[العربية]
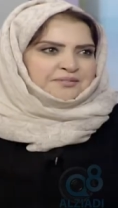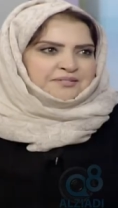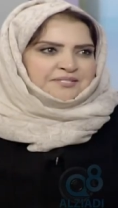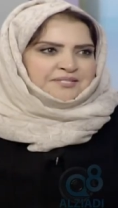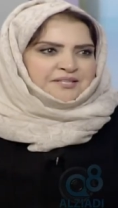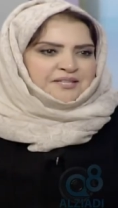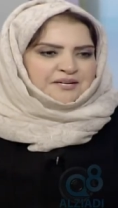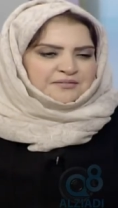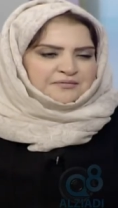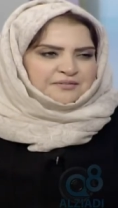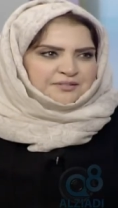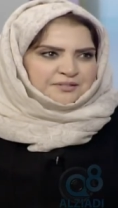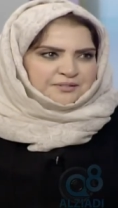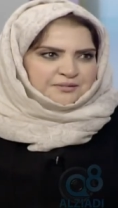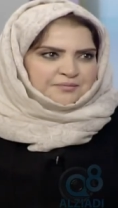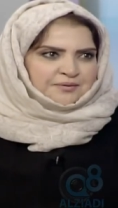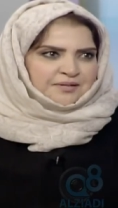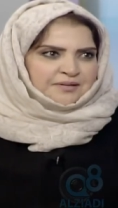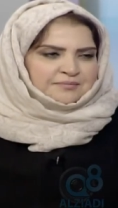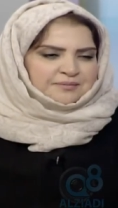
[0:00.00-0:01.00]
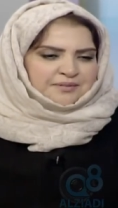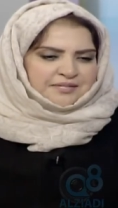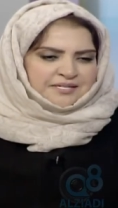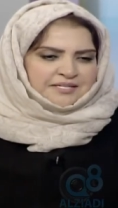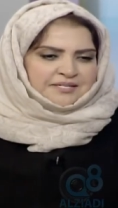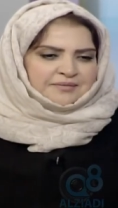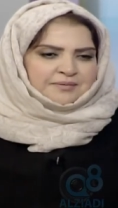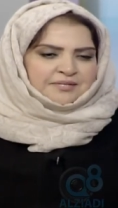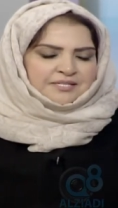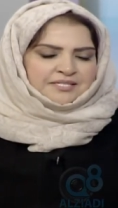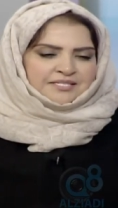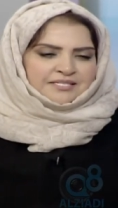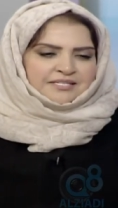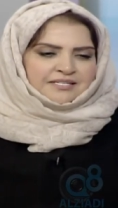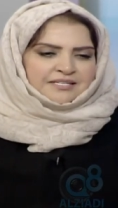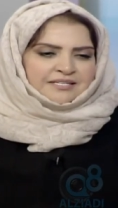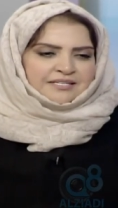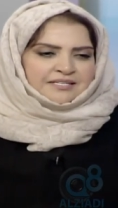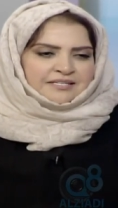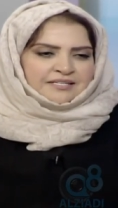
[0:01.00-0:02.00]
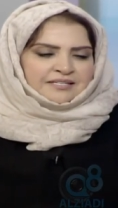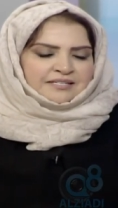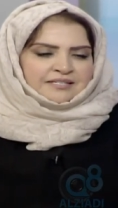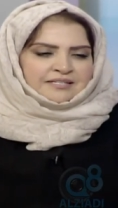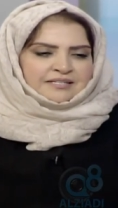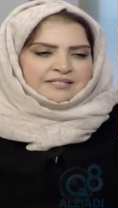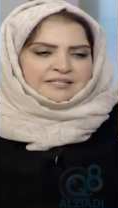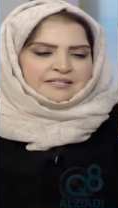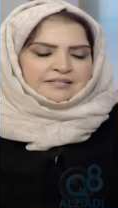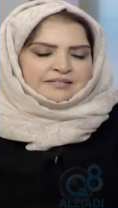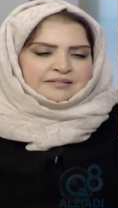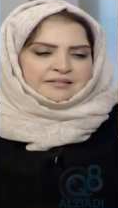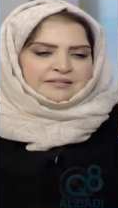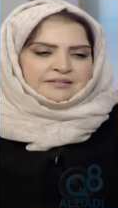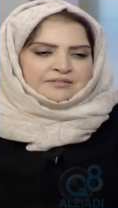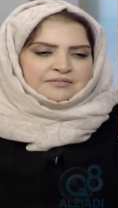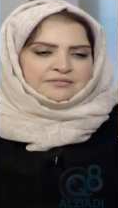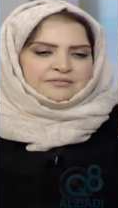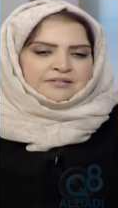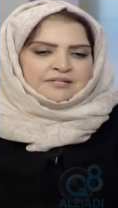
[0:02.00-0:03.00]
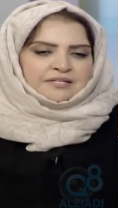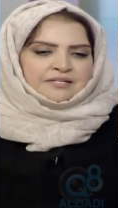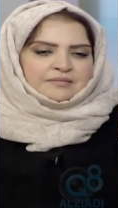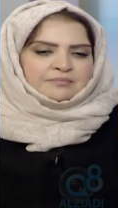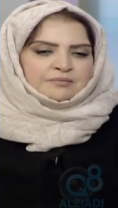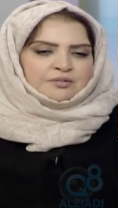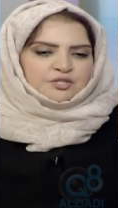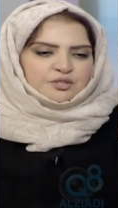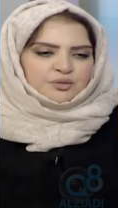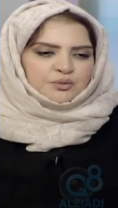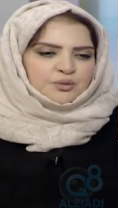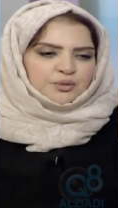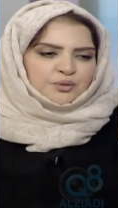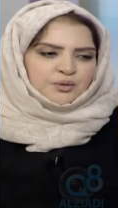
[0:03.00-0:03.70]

استضافتكم هالبرنامج. آه، المشروع هو